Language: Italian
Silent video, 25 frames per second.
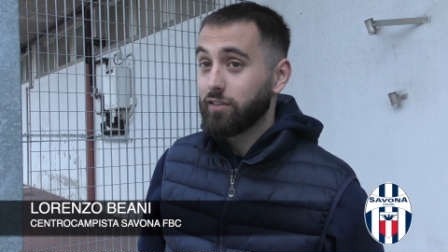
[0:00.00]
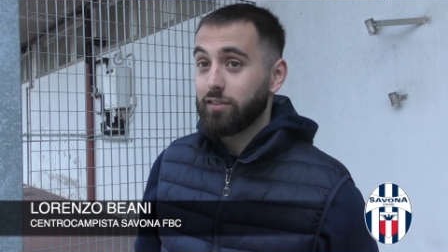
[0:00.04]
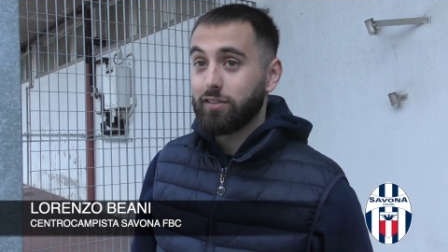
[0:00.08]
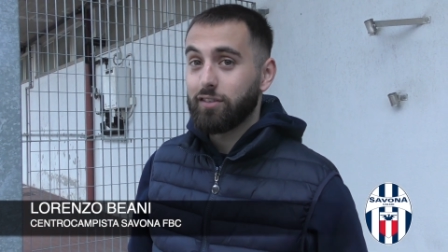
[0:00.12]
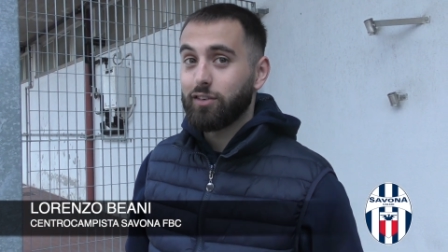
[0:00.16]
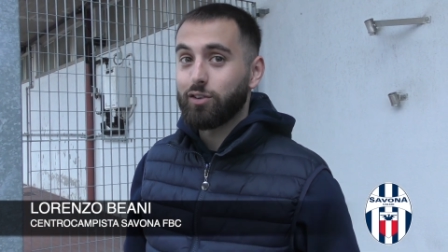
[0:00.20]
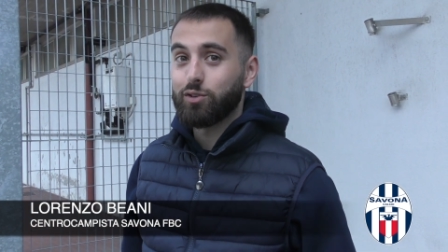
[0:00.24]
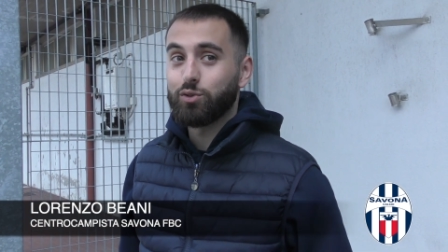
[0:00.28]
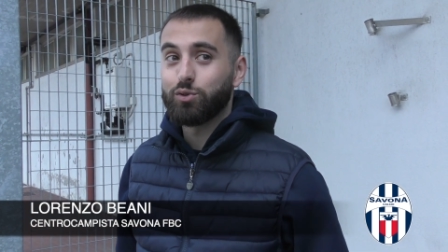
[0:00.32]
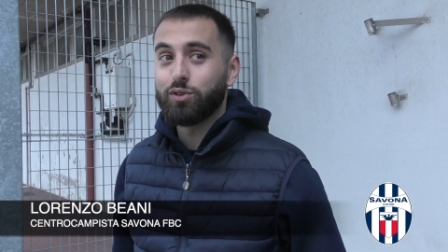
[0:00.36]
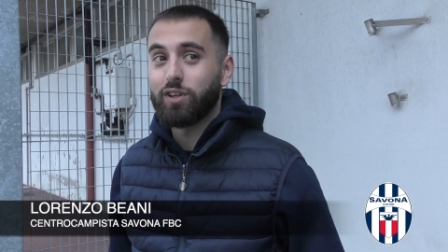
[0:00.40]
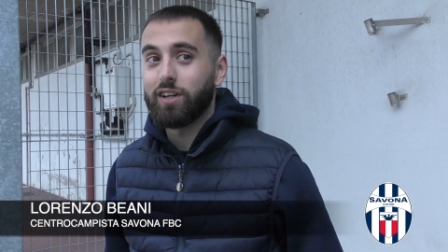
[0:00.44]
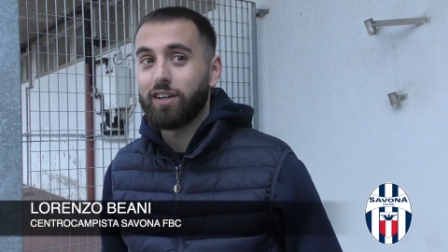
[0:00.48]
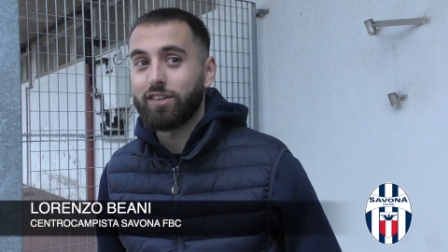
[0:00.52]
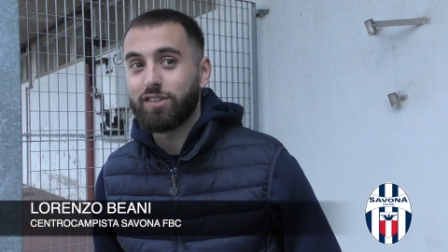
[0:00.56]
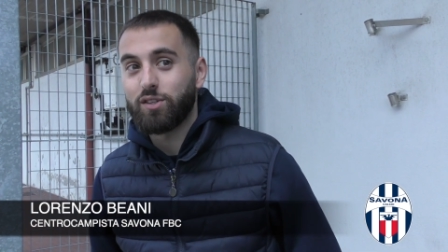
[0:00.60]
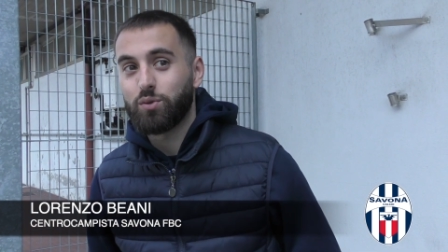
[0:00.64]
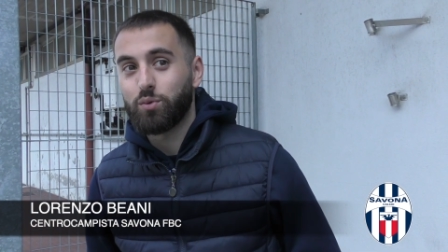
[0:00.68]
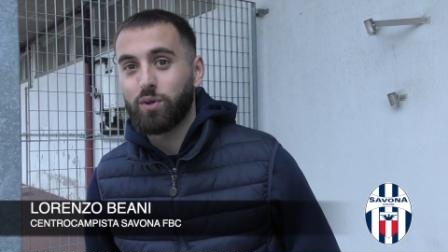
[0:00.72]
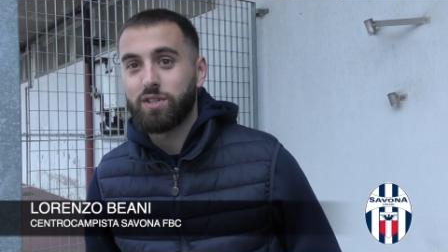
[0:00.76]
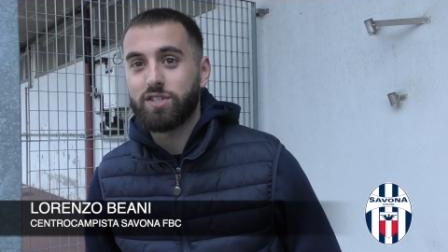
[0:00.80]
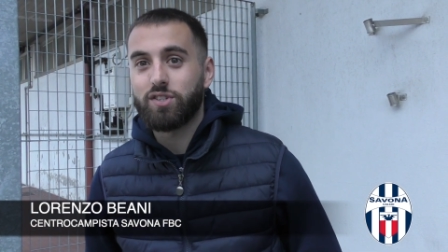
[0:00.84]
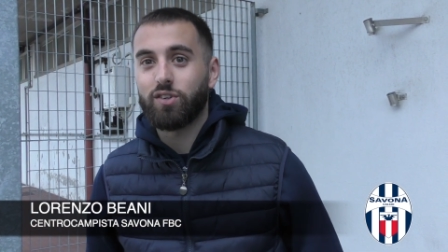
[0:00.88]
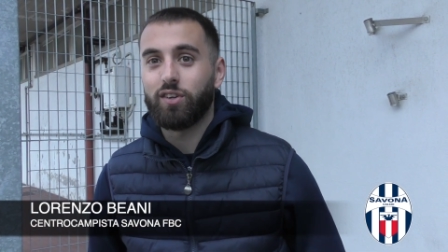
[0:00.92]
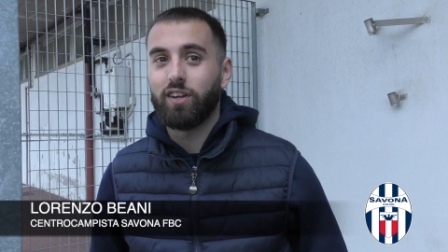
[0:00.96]
con tutte le
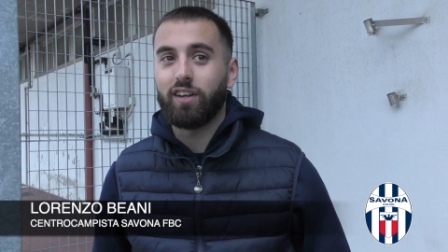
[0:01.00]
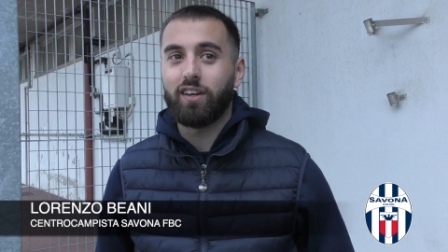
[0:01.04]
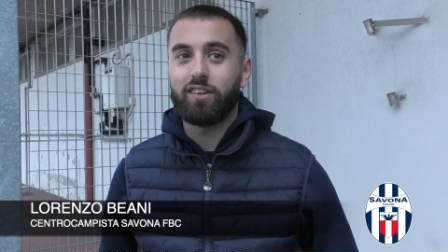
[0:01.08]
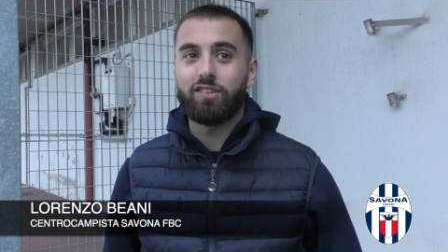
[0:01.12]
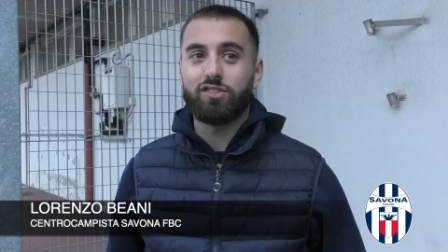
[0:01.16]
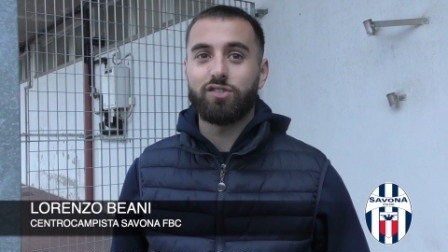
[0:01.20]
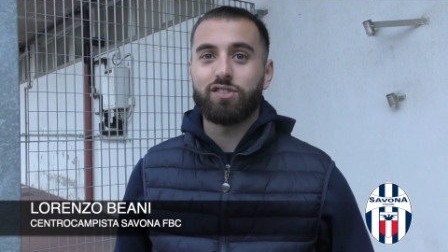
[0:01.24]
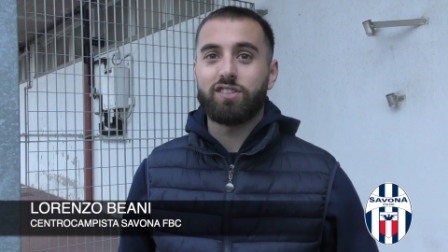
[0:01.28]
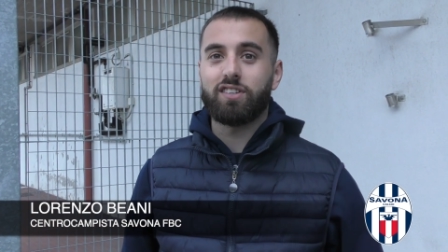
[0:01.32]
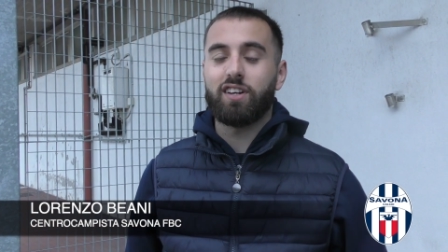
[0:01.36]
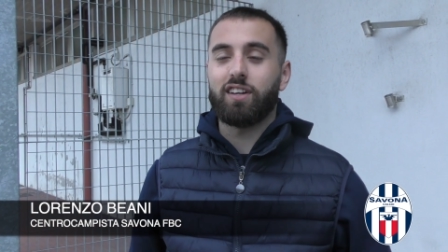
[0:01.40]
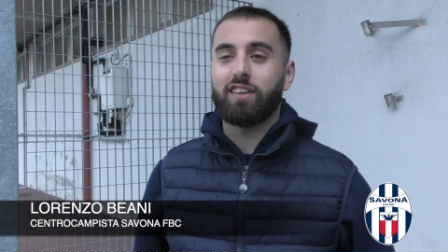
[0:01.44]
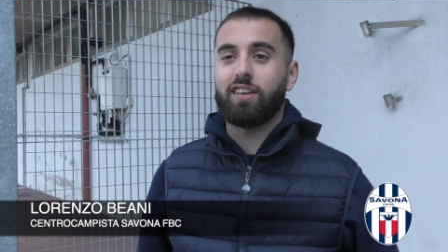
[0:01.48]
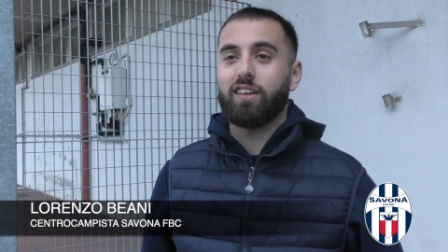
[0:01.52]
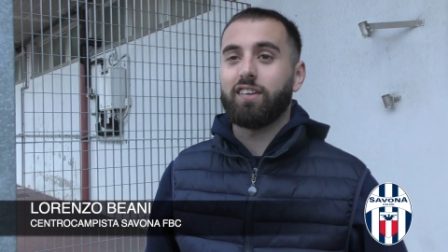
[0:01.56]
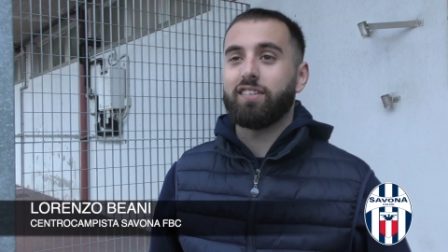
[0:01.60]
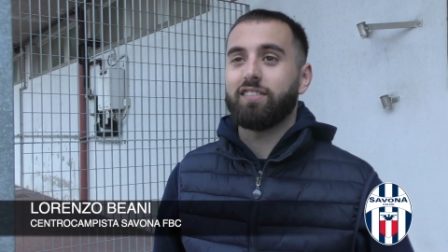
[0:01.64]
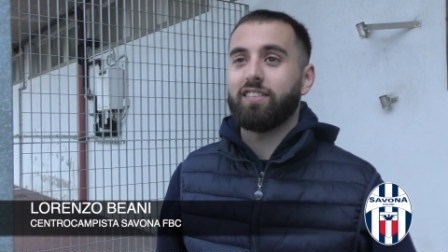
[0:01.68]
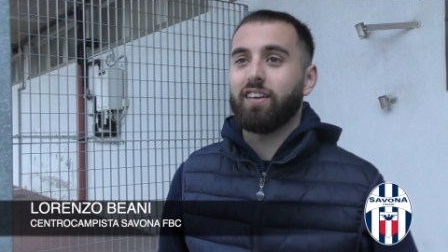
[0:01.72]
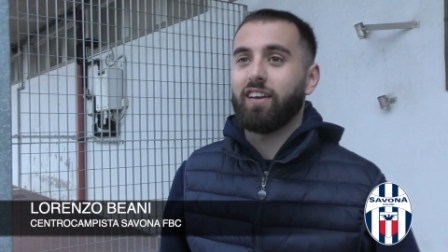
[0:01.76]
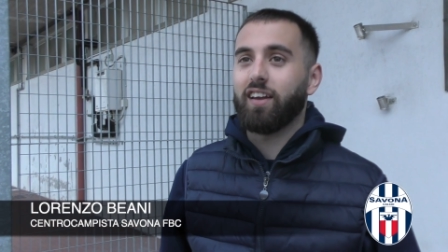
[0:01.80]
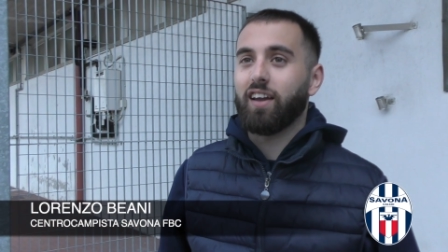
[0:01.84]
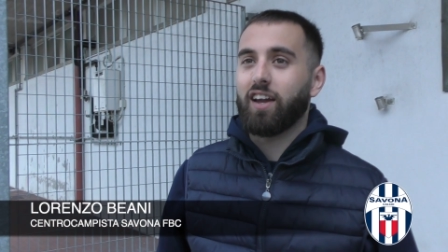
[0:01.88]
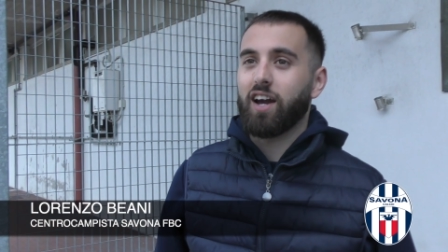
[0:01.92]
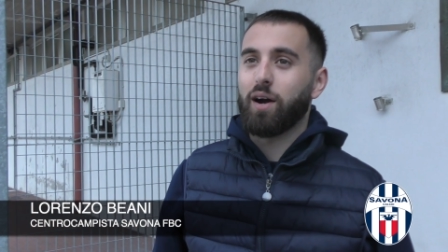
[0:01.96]
situazioni che ci sono state
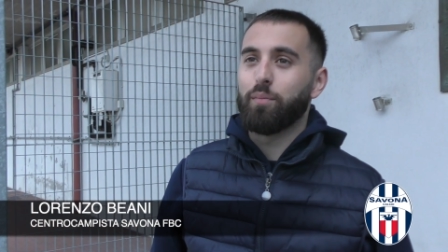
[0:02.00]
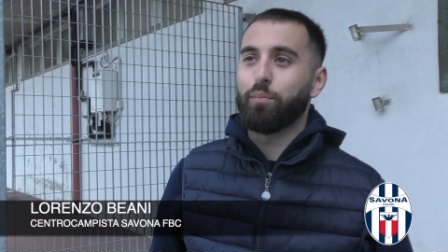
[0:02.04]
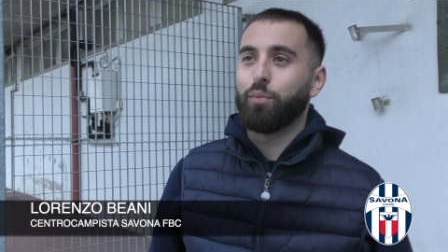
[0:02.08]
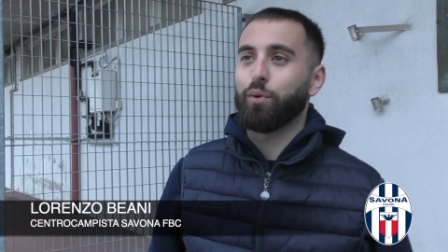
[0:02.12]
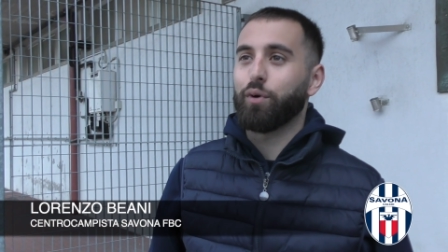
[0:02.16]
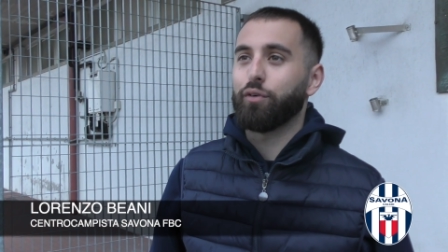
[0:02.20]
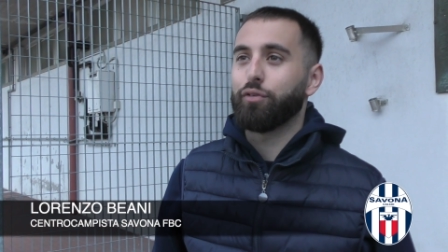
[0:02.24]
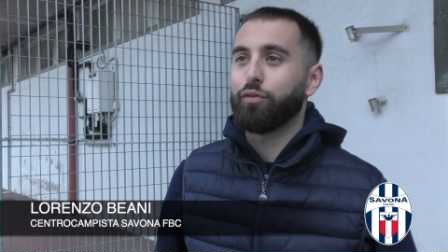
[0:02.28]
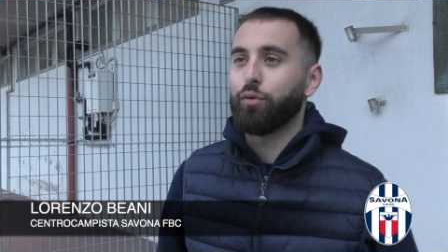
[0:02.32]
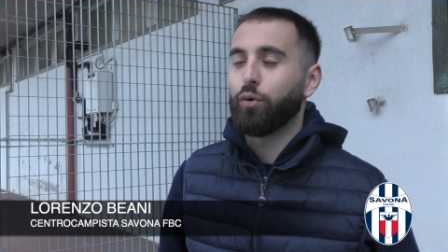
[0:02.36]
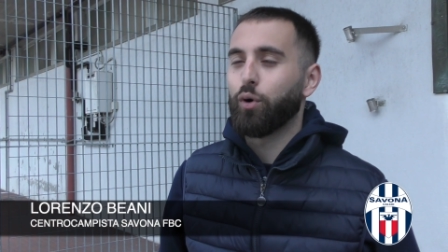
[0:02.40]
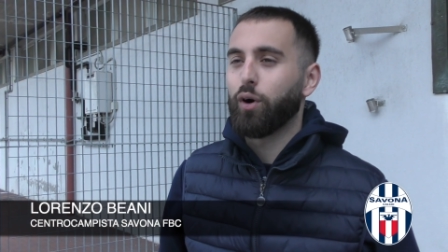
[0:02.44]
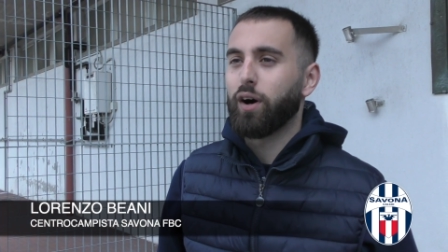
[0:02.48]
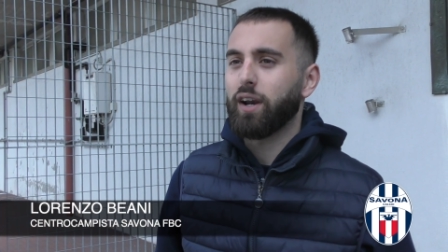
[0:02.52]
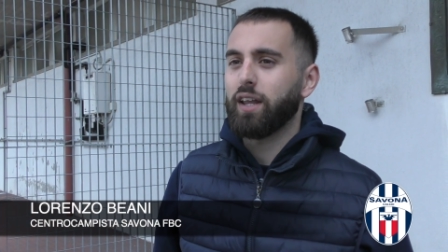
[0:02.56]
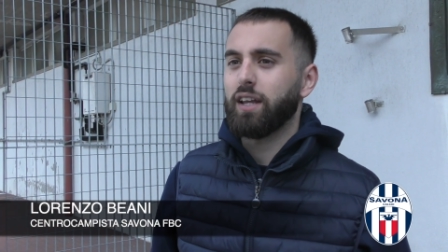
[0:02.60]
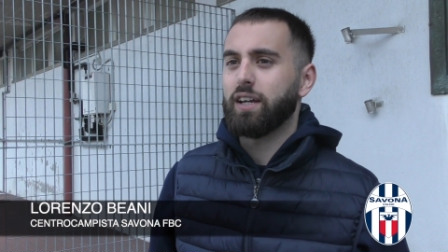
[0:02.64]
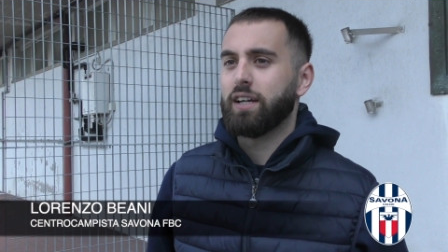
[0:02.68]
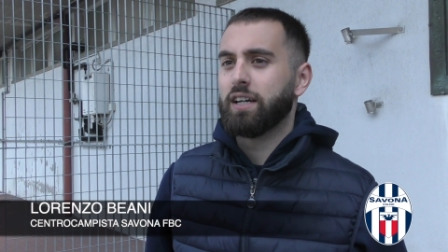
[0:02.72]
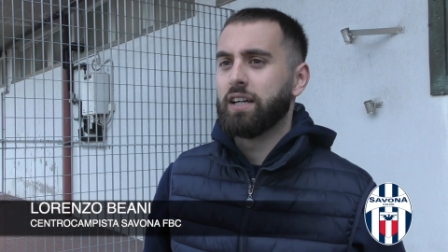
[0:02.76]
sia in campo che fuori.